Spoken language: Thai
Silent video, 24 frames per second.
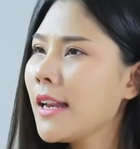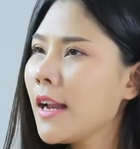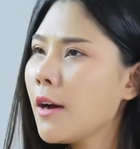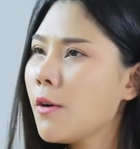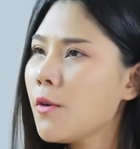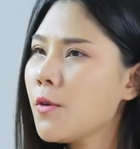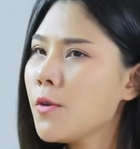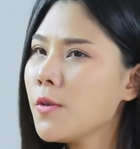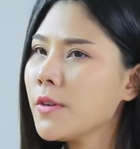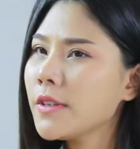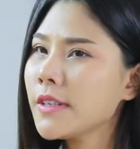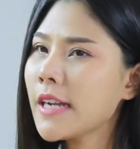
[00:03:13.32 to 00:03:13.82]

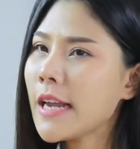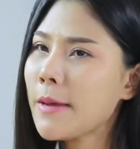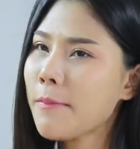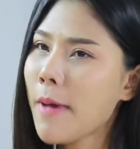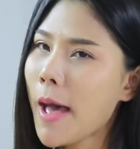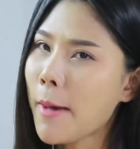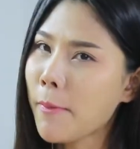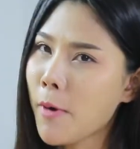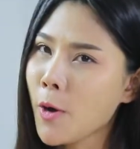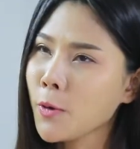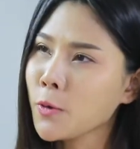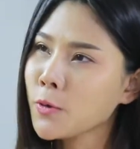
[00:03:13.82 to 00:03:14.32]
แล้วใน
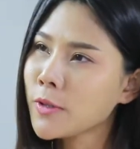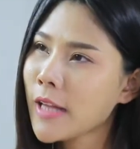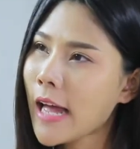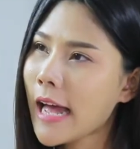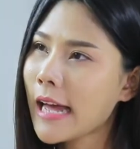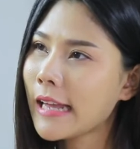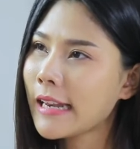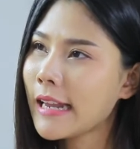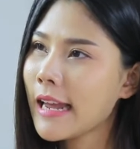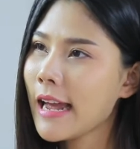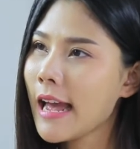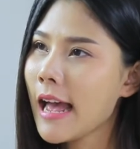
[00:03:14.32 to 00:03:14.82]
แบบของ
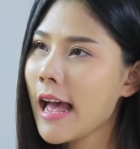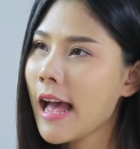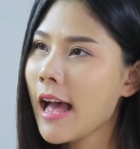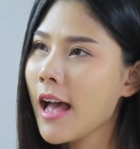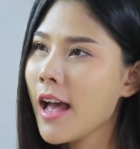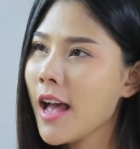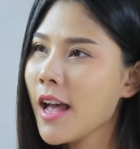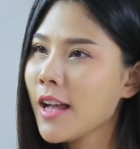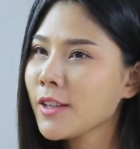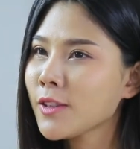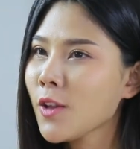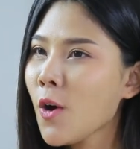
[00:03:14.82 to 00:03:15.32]
ตาเนี่ยค่ะ
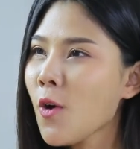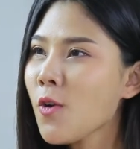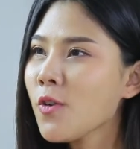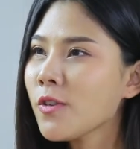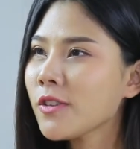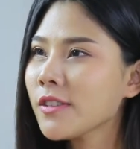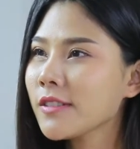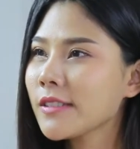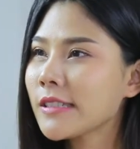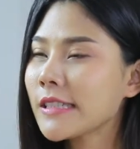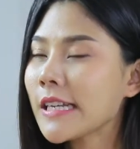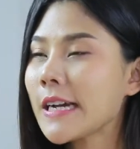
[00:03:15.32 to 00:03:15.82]
ต้อง
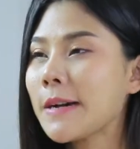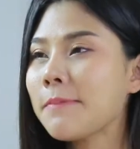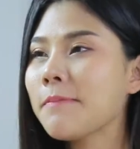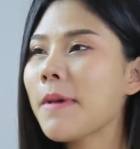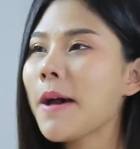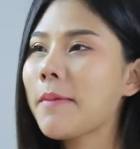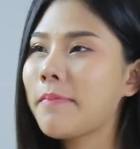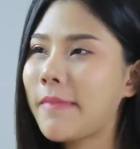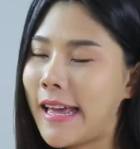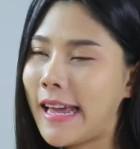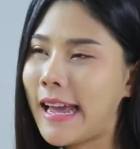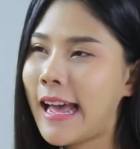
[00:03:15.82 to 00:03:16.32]
เสริม
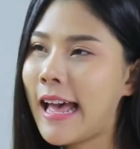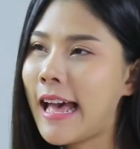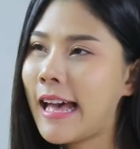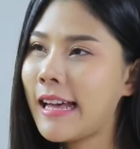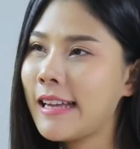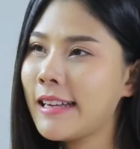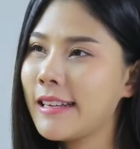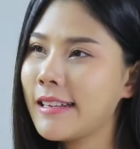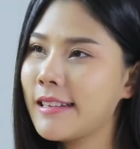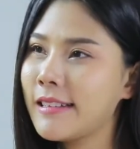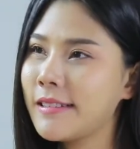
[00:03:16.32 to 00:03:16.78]
แบบไหนคะ